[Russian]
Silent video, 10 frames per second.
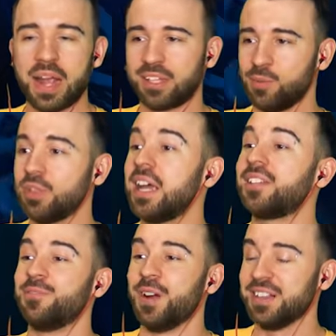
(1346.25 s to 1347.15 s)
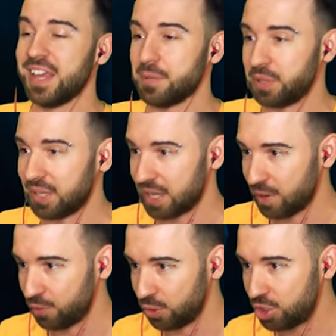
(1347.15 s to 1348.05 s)
Поэтому на этой волне я
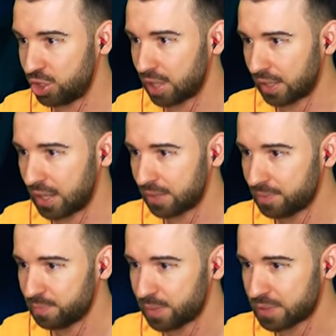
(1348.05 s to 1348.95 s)
предлагаю включить радар,